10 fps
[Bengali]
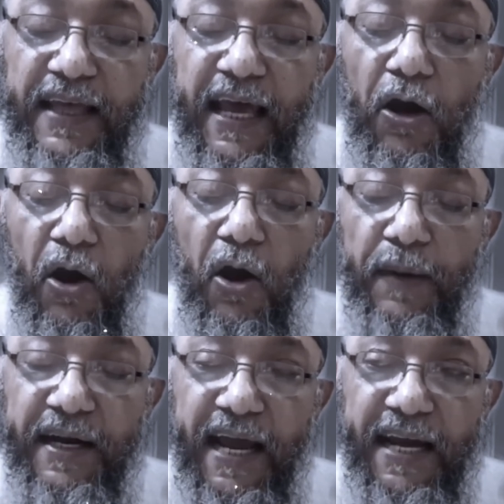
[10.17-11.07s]
দি গড
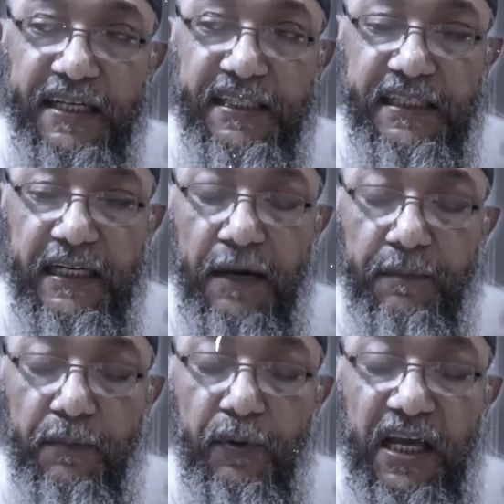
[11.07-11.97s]
বা ডেটি যেটাকে
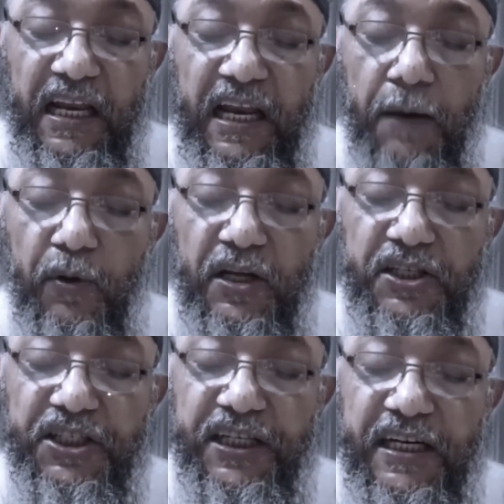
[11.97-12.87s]
আমরা বলি ইলা বলি
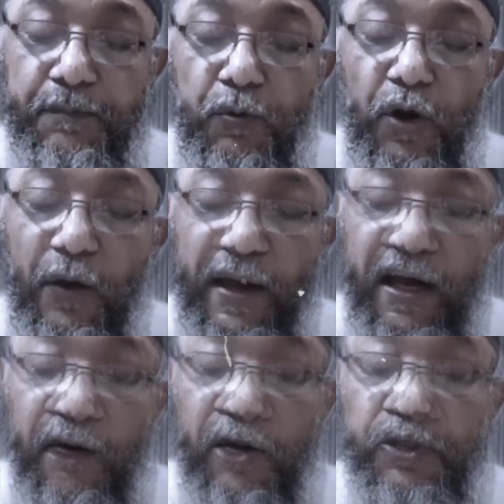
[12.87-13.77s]
সেটারই প্লুরাল হয়ে
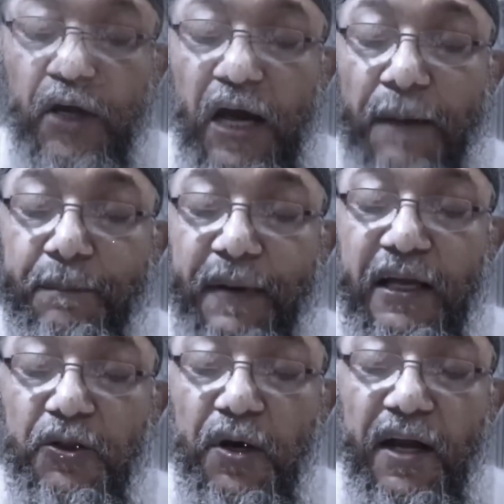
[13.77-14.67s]
গেল অথচ আপনি
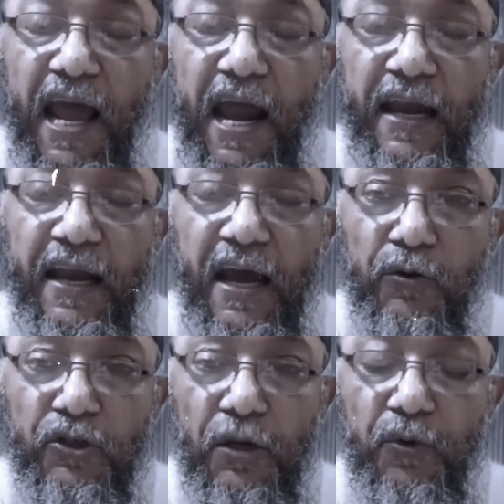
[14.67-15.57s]
কিন্তু ডে অ্যান্ড ডে
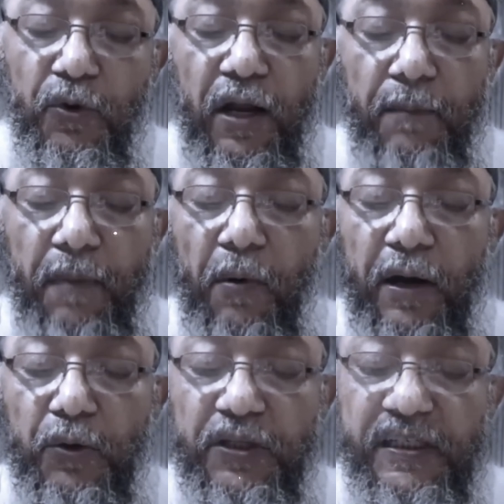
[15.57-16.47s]
আউট শব্দগুলো
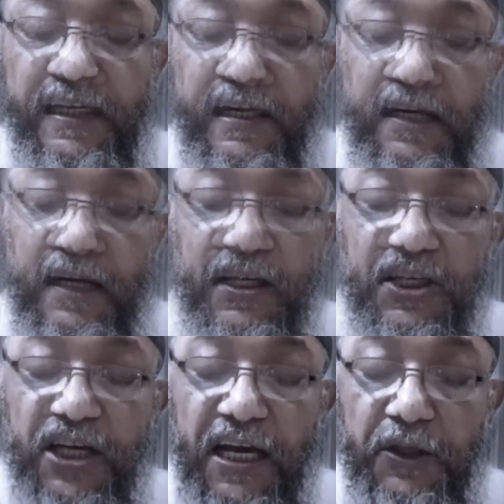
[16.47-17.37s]
ব্যবহার করতেছেন
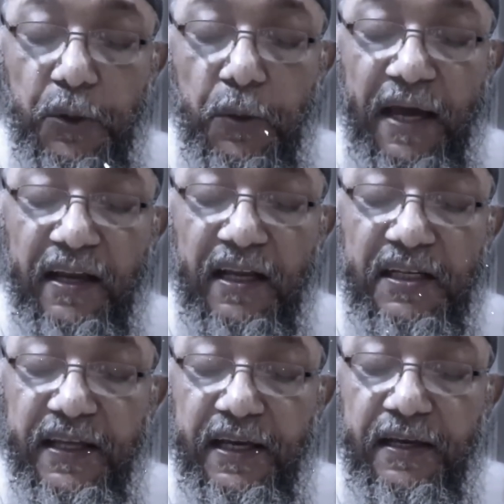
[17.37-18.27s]
ইংরেজি সাহিত্য বা
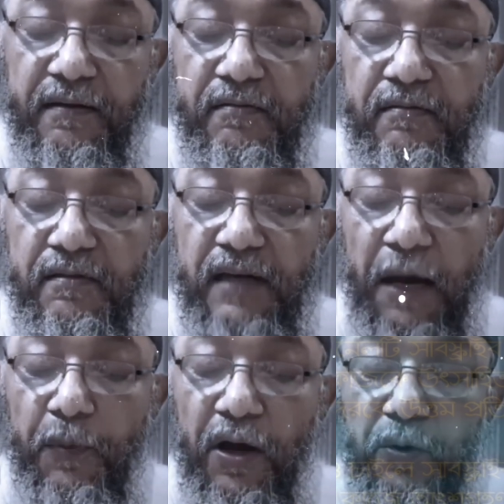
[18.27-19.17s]
ইংরেজিতে
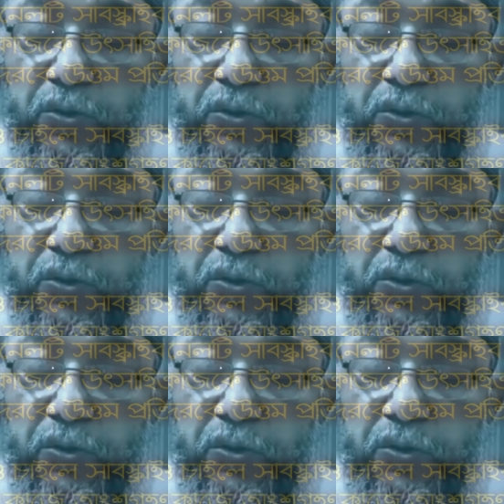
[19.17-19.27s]
লেখাপড়া